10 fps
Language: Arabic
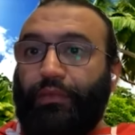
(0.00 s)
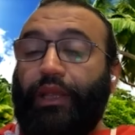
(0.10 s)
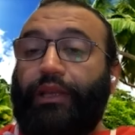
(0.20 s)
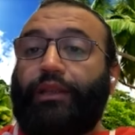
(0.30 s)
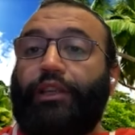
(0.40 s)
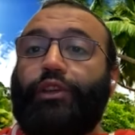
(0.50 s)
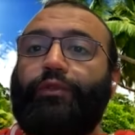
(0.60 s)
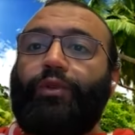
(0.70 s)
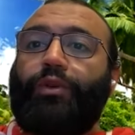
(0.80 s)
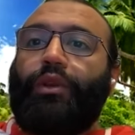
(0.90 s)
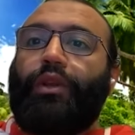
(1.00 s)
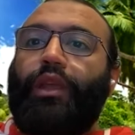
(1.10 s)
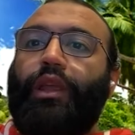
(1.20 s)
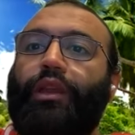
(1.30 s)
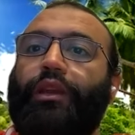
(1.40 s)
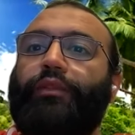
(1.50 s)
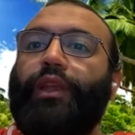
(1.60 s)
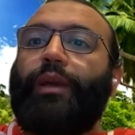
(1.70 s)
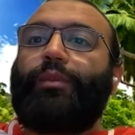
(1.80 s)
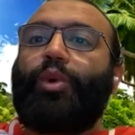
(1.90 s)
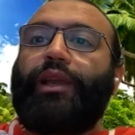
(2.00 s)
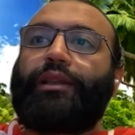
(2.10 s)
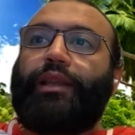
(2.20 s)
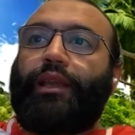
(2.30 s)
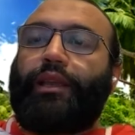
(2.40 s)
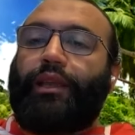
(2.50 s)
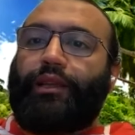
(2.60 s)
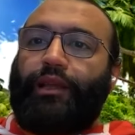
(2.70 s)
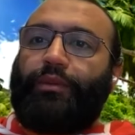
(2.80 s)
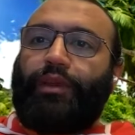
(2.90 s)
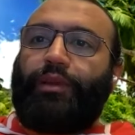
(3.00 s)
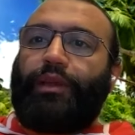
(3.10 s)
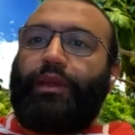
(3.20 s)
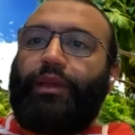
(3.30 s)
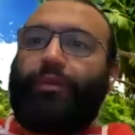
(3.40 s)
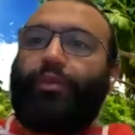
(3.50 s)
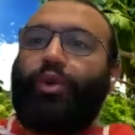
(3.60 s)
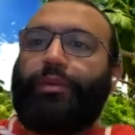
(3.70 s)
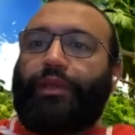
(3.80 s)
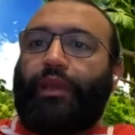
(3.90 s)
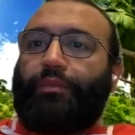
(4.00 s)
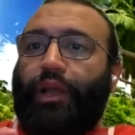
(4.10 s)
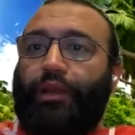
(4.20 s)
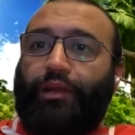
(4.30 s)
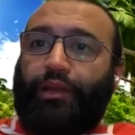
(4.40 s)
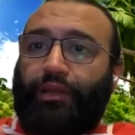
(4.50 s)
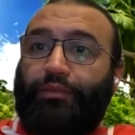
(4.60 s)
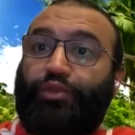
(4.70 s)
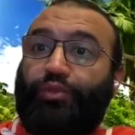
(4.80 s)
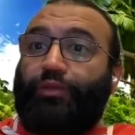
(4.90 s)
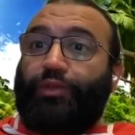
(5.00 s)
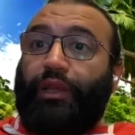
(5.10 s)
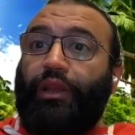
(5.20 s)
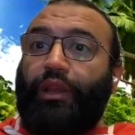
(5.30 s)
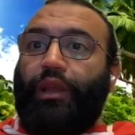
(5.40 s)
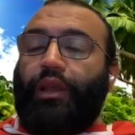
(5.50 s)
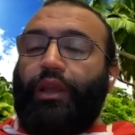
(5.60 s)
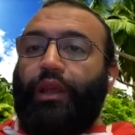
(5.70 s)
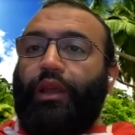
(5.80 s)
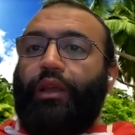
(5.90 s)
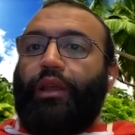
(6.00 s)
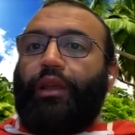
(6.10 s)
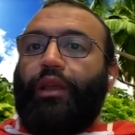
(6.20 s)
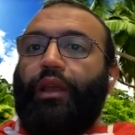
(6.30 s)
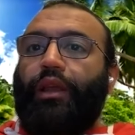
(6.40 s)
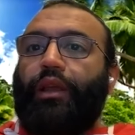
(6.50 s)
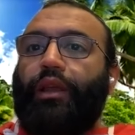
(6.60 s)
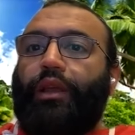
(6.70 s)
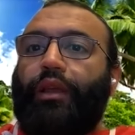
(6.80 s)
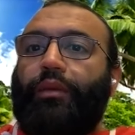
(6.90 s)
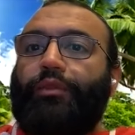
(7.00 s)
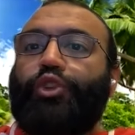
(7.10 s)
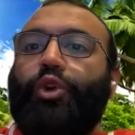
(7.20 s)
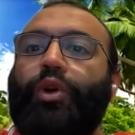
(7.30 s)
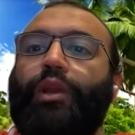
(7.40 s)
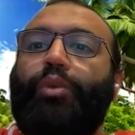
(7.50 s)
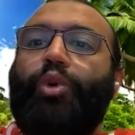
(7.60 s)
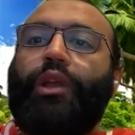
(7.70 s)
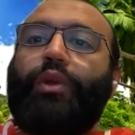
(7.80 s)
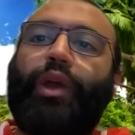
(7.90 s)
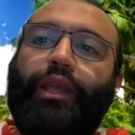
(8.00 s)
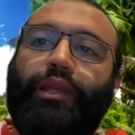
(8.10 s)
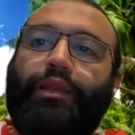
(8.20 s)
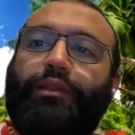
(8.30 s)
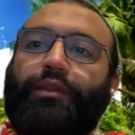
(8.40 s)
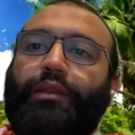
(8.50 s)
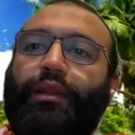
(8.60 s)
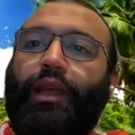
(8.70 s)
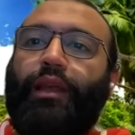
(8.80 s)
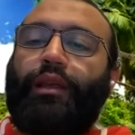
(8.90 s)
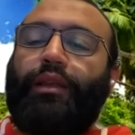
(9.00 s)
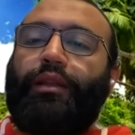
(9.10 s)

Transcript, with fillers: اكتشفوا ان في امواج داخليه يعني الموج بتاع البحر اللي احنا بنشوفه ده ها آه، آه، مش هو الموج الوحيد لا